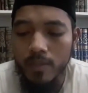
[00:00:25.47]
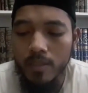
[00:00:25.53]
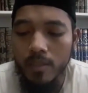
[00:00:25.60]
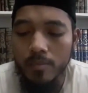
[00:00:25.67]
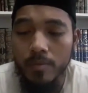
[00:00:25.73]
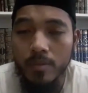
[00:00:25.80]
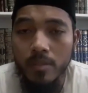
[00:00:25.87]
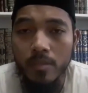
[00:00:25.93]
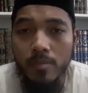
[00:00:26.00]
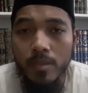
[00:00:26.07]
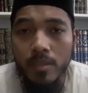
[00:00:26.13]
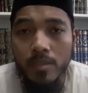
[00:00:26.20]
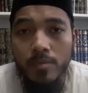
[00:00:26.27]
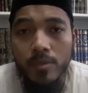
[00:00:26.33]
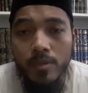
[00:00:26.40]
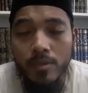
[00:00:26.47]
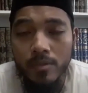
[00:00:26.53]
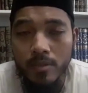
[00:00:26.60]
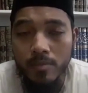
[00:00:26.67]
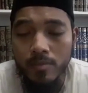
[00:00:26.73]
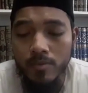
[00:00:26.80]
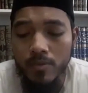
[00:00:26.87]
faedah pertama yang
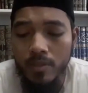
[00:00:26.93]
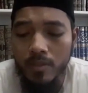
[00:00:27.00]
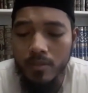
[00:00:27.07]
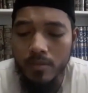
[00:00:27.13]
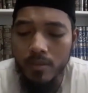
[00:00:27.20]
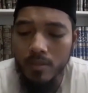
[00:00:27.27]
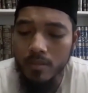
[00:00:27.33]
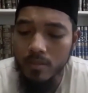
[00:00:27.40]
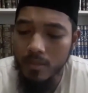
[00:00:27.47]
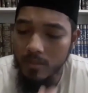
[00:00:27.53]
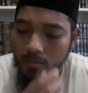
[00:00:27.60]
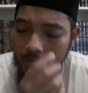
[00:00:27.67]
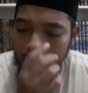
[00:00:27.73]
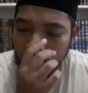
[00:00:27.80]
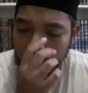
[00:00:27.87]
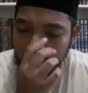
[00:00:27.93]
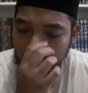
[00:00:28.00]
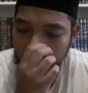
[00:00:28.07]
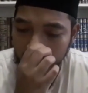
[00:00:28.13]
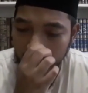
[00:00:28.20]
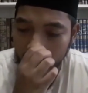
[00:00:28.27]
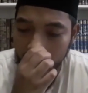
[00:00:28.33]
dibawakan oleh penulis dari 117
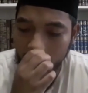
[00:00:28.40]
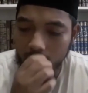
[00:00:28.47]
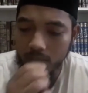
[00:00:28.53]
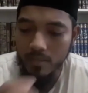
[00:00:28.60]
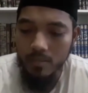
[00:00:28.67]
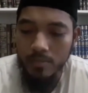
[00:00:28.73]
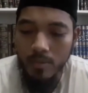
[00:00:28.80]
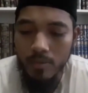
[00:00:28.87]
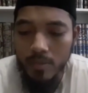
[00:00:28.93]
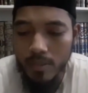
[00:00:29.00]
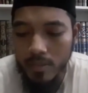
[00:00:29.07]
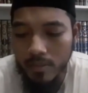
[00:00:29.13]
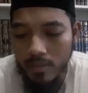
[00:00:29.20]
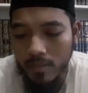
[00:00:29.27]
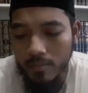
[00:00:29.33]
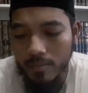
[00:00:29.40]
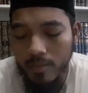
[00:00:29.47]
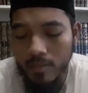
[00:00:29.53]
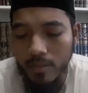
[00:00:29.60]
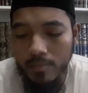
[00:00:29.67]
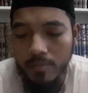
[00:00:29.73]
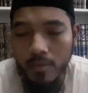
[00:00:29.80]
faedah yang dibawakan dalam
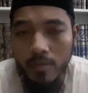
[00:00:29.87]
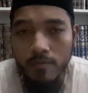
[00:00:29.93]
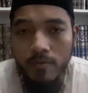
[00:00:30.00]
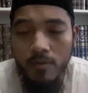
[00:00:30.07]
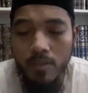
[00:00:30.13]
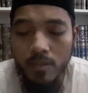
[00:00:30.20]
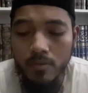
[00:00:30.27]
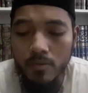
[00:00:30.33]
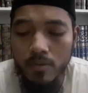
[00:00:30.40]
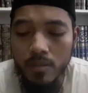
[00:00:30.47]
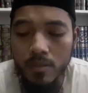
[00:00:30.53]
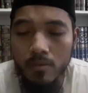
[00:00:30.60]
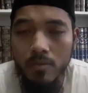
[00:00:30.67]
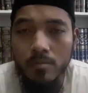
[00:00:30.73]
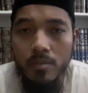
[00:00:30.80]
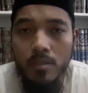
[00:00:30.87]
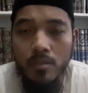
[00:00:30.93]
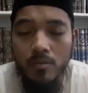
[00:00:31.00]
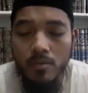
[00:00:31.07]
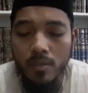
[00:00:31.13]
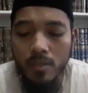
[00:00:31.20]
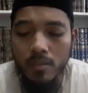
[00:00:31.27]
kitabnya Fawaidu Taqwa
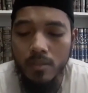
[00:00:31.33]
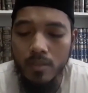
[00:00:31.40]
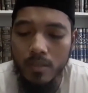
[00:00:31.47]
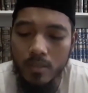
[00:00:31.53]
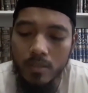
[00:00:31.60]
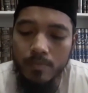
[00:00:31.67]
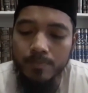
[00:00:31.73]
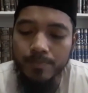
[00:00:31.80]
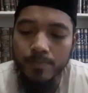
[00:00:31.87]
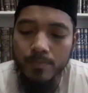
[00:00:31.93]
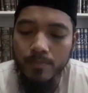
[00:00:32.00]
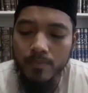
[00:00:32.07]
Minal Qur'anil Karim.